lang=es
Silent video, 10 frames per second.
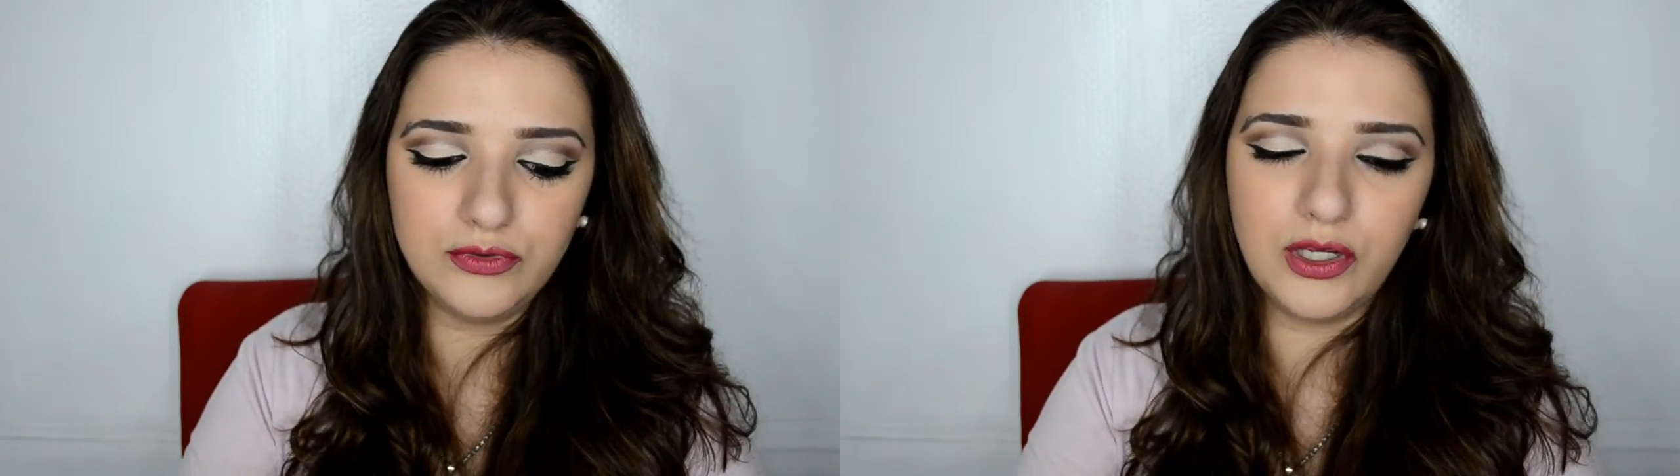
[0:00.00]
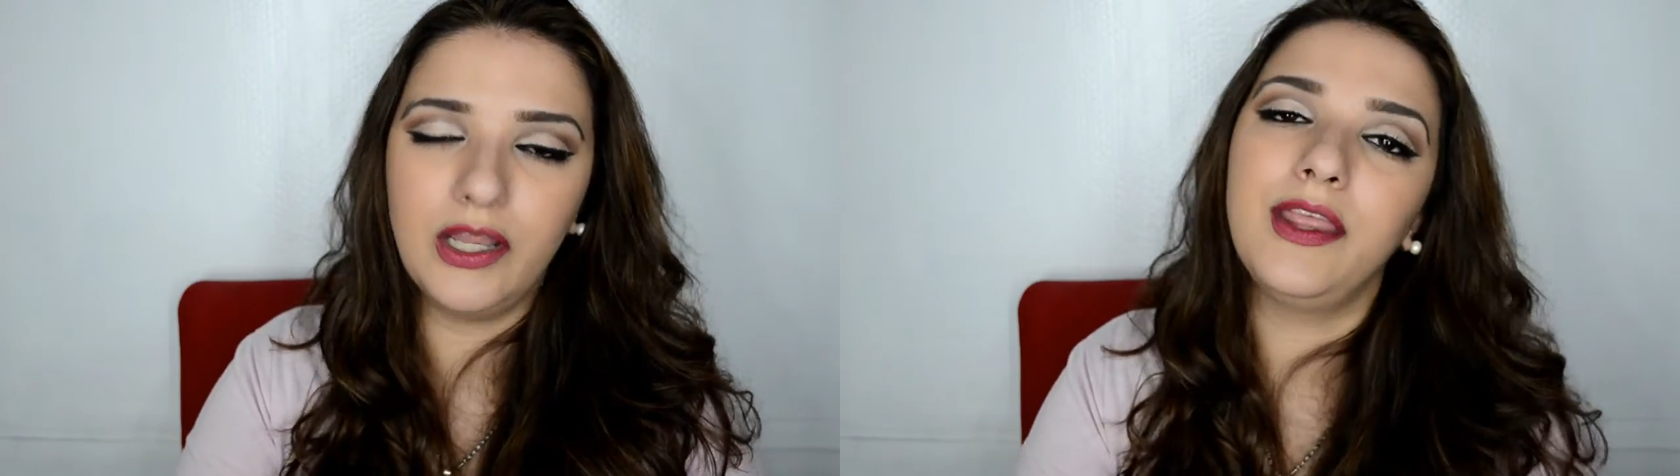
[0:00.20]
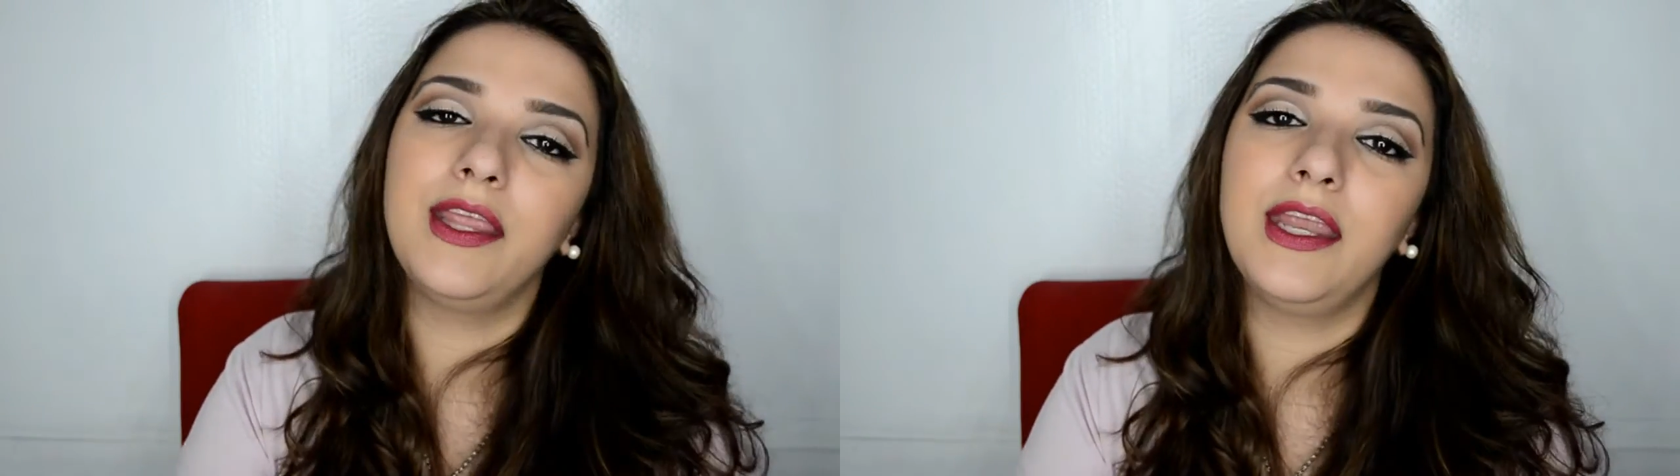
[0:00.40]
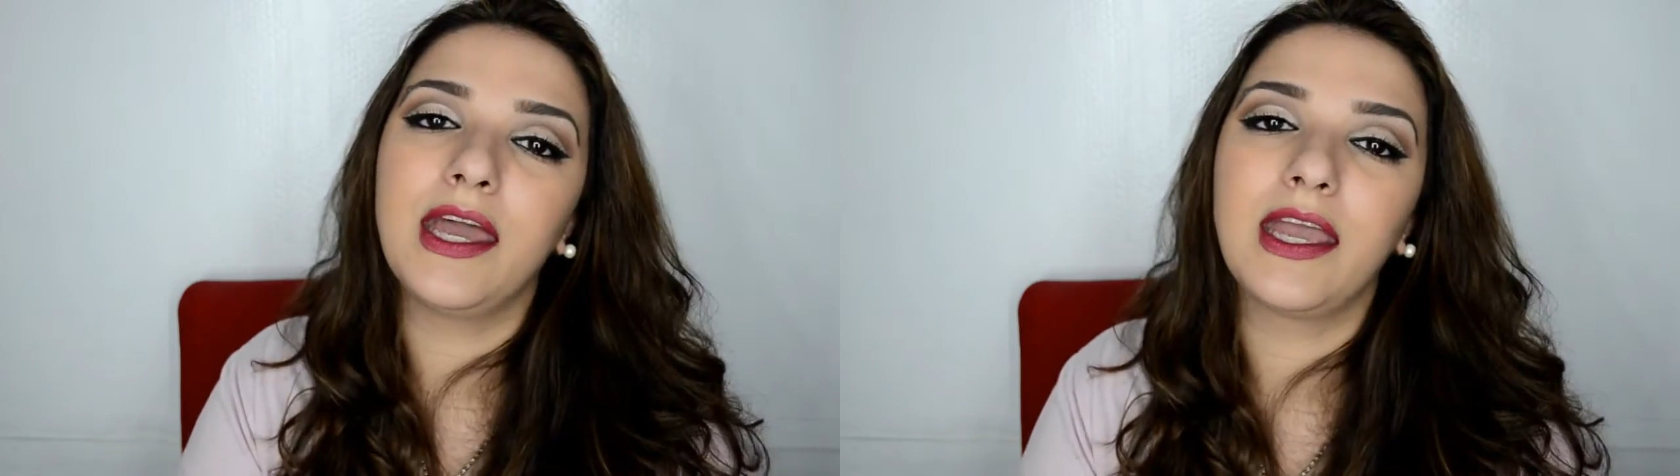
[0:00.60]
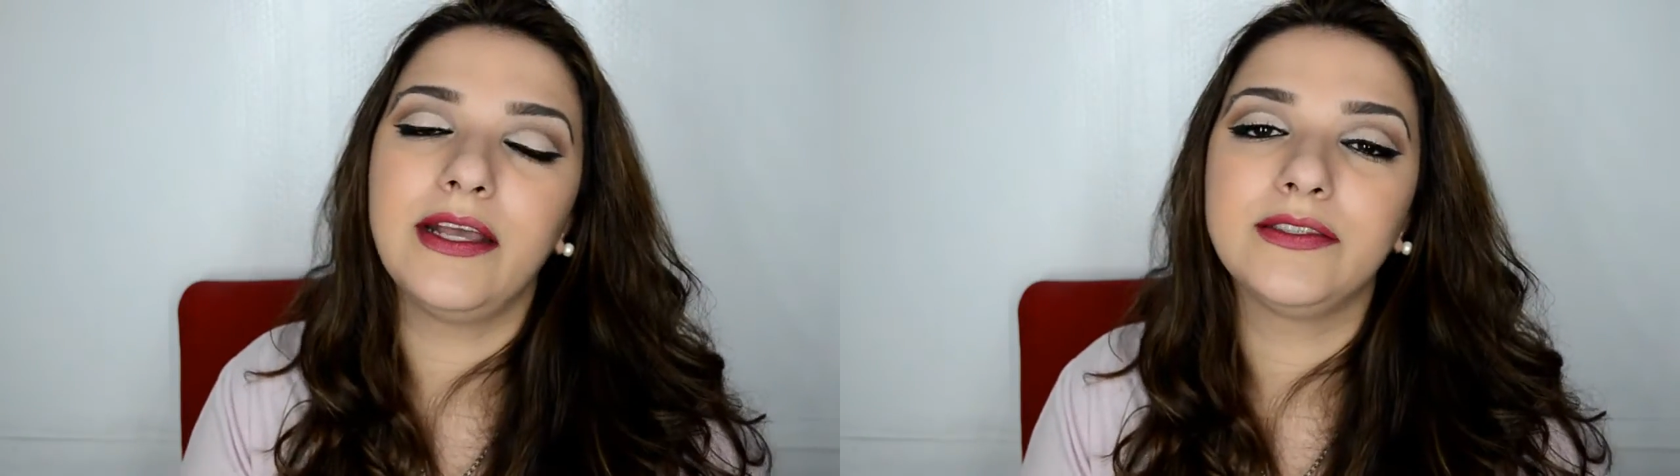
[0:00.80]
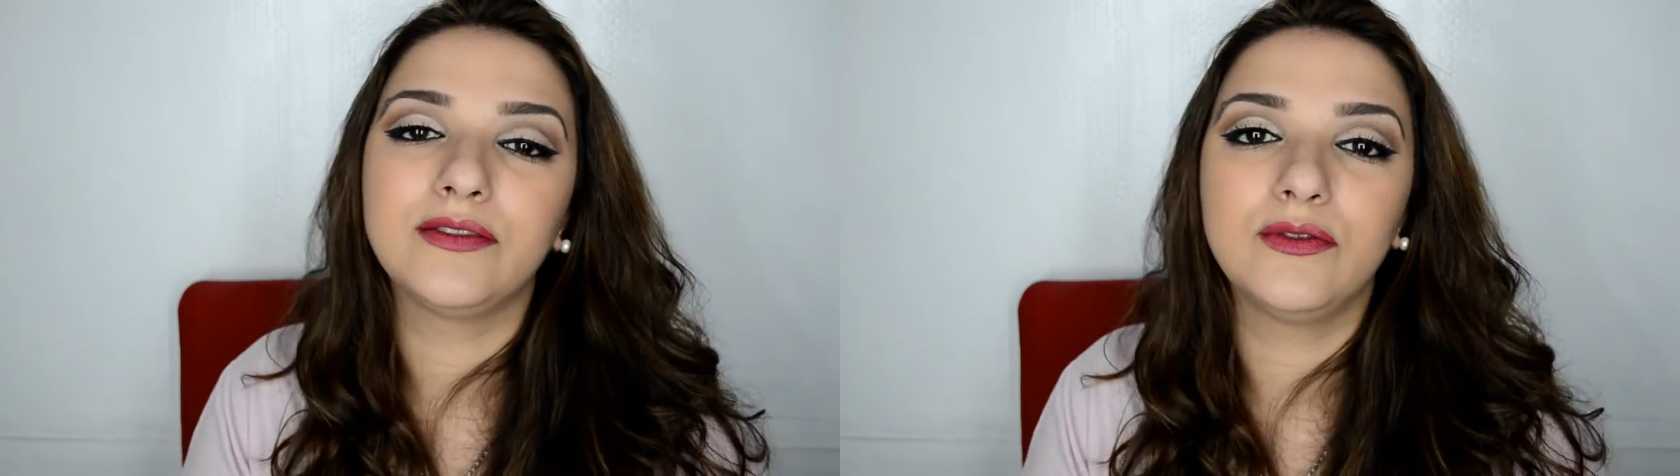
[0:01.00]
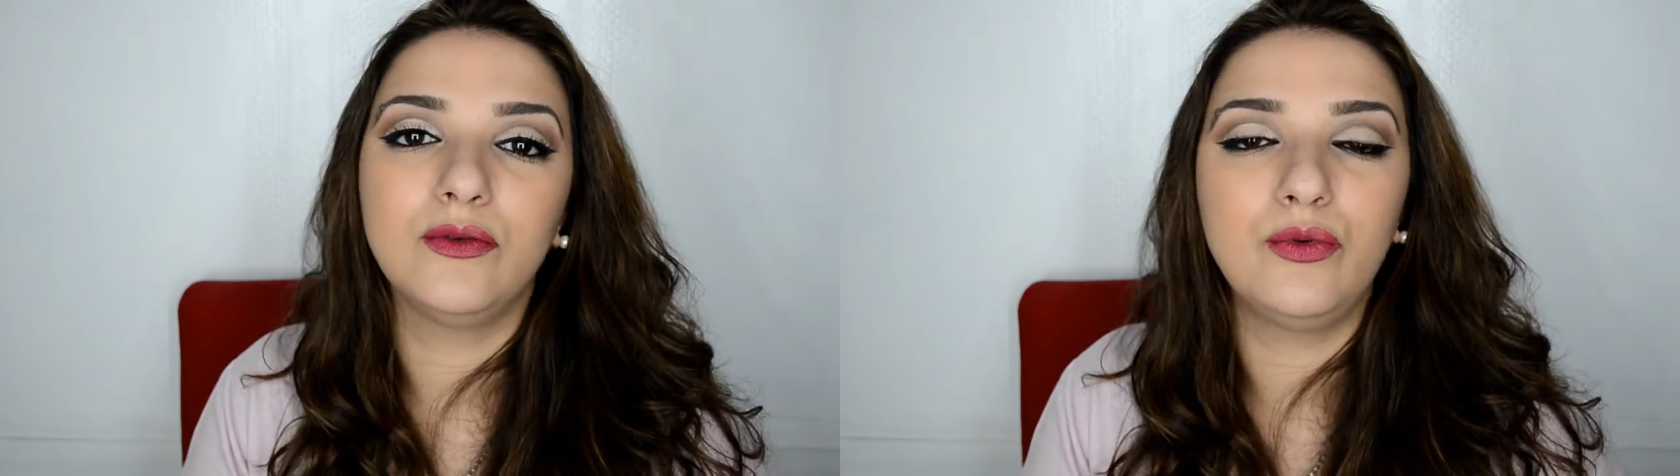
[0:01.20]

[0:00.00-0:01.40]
yo les diría que es